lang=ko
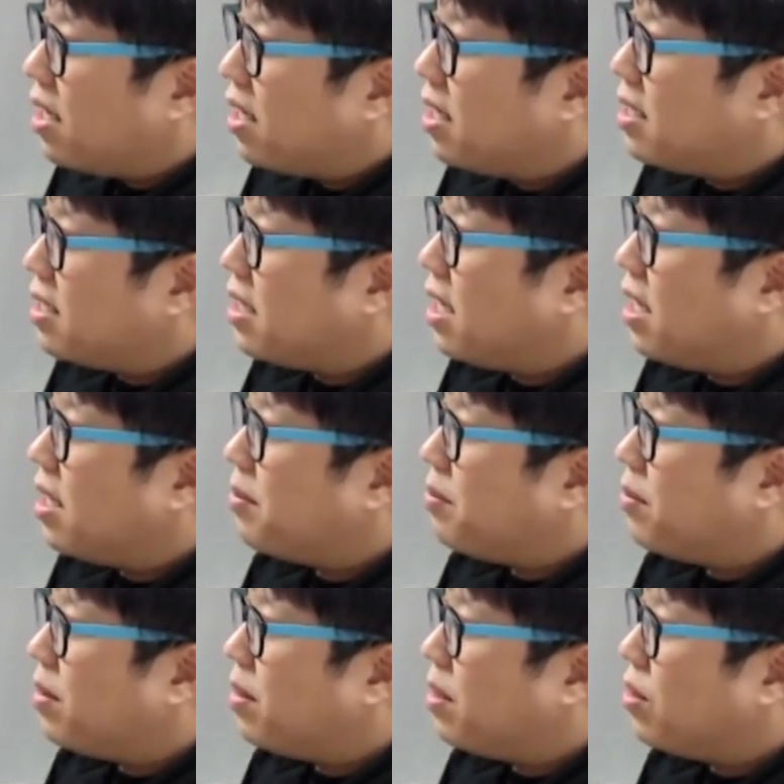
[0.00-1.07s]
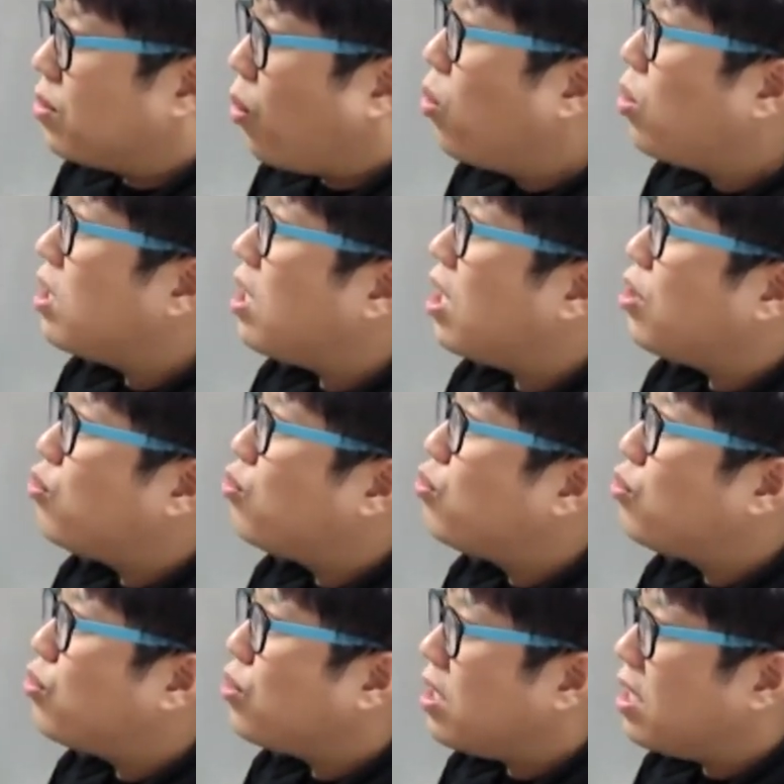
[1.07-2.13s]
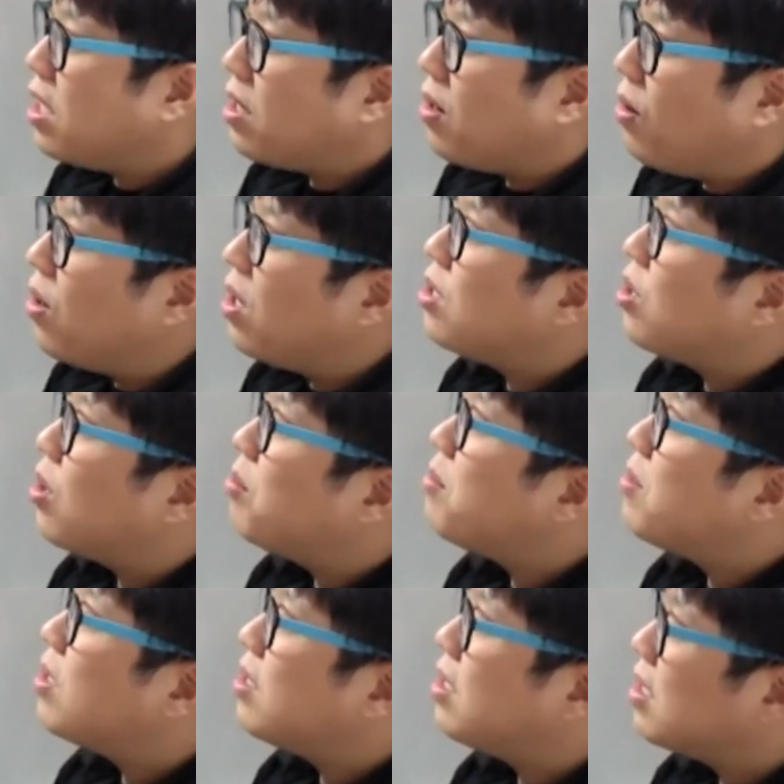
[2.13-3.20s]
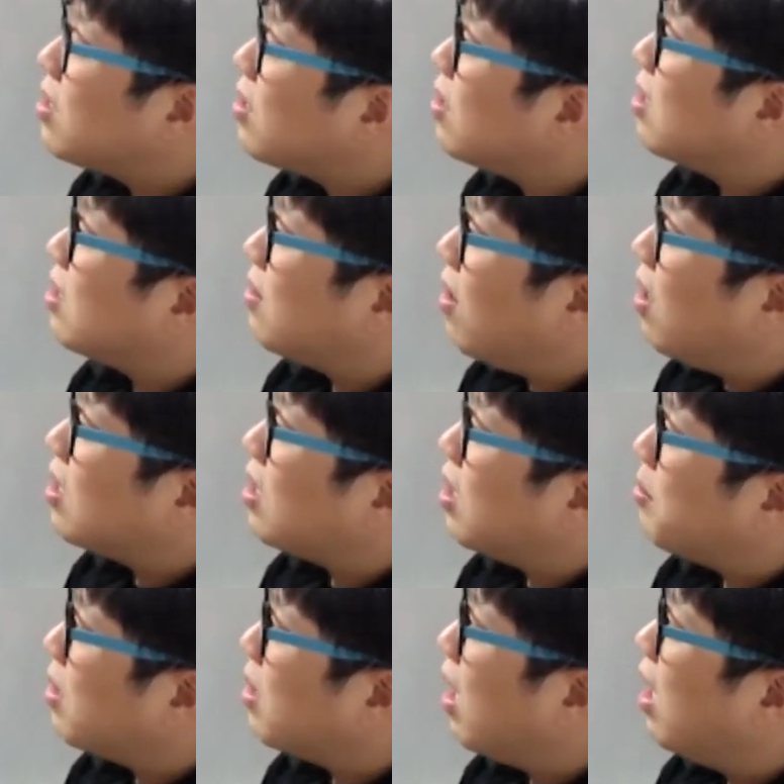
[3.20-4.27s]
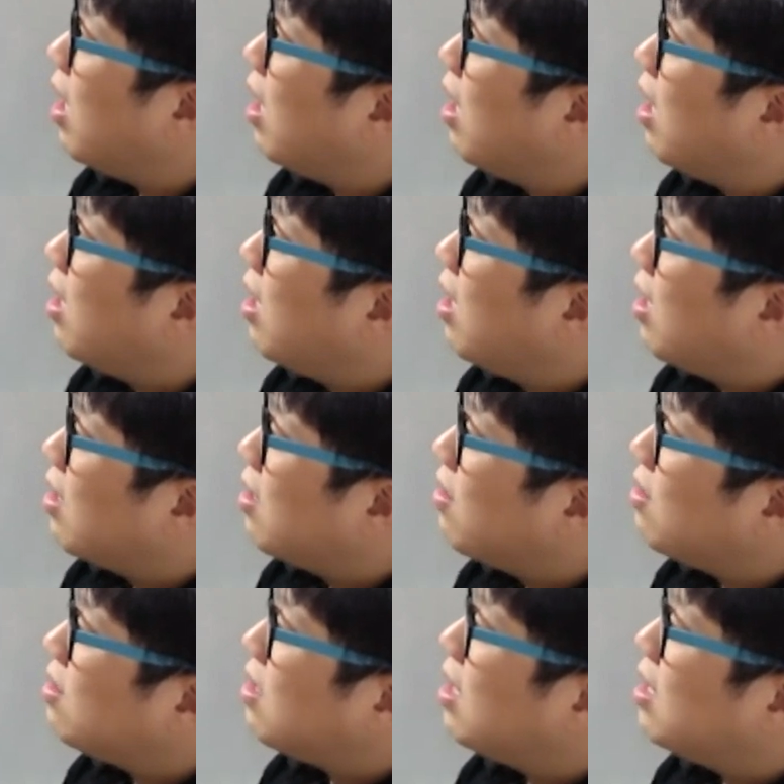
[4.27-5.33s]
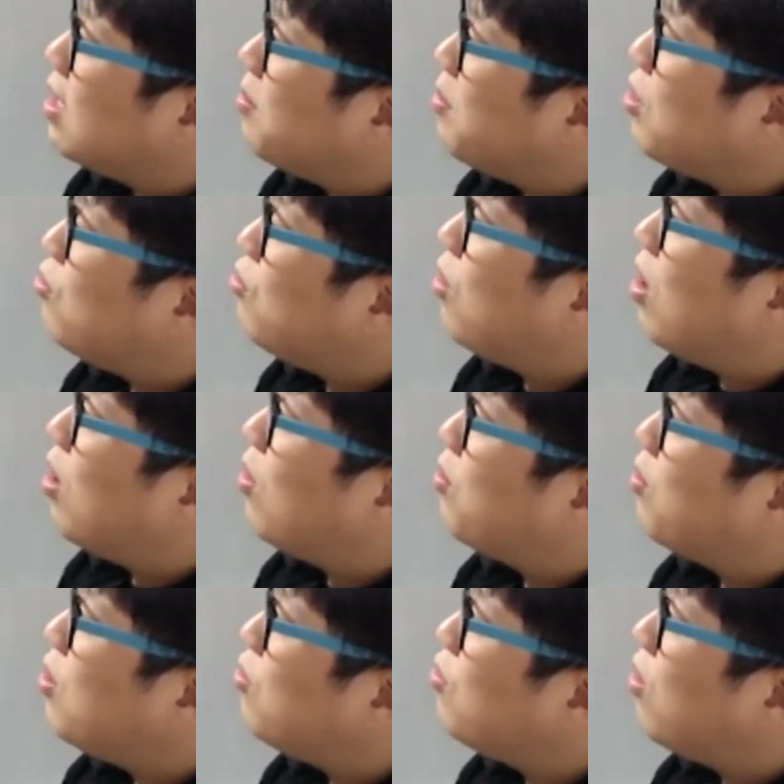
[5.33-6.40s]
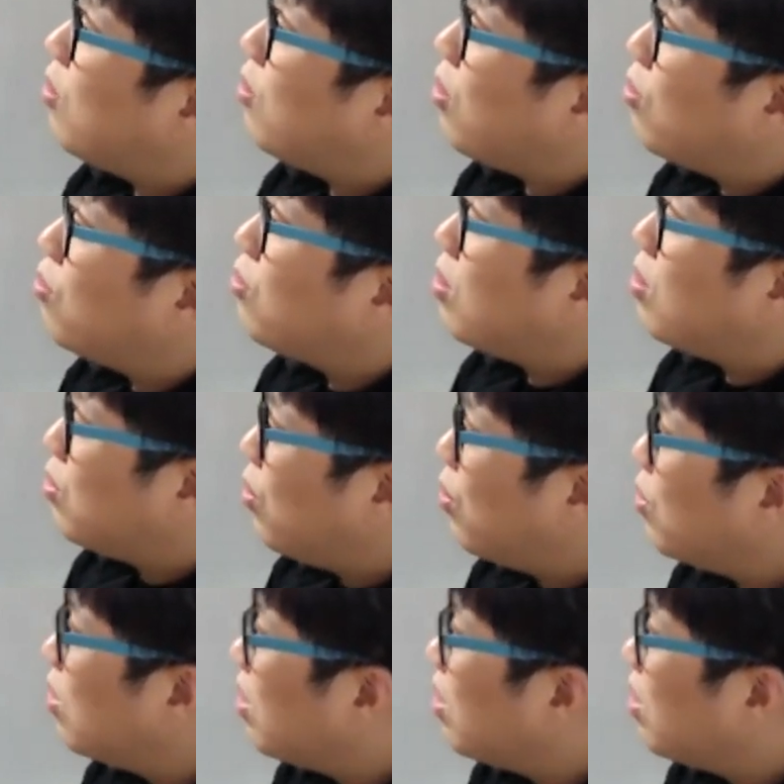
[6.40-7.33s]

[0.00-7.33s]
이제 독일의 육군이 거의 전멸 직전에 들어가게 됩니다. 그러자 이제 미국하고 미국하고 영국하고 손을